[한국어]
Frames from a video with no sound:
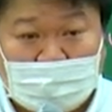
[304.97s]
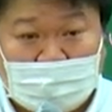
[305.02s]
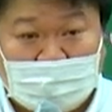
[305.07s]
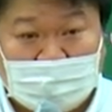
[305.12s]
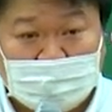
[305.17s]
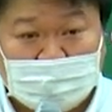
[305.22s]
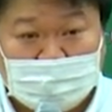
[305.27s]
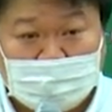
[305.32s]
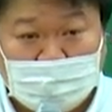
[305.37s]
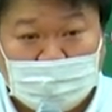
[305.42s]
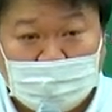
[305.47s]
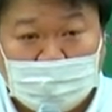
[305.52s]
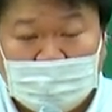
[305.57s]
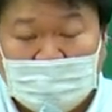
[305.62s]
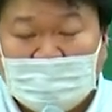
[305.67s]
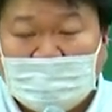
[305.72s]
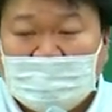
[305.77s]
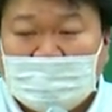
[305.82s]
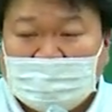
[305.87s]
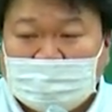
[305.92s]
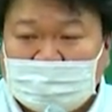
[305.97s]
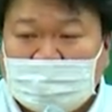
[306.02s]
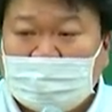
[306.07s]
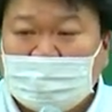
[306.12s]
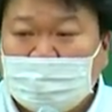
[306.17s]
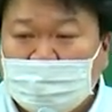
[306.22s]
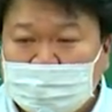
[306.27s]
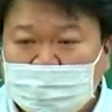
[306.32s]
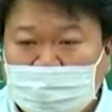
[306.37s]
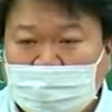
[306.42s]
해가지고
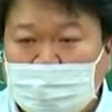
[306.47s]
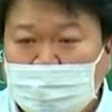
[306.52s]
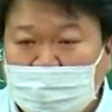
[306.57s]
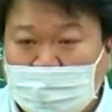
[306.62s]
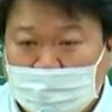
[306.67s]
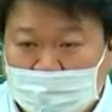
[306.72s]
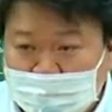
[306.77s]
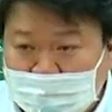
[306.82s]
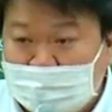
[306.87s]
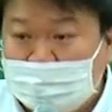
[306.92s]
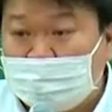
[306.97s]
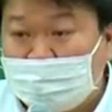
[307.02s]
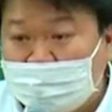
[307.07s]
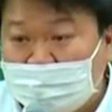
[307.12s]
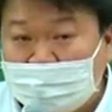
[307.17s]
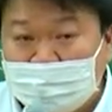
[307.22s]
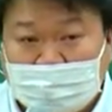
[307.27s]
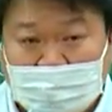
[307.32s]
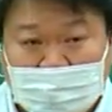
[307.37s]
채권 최고액 얼마 이렇게 딱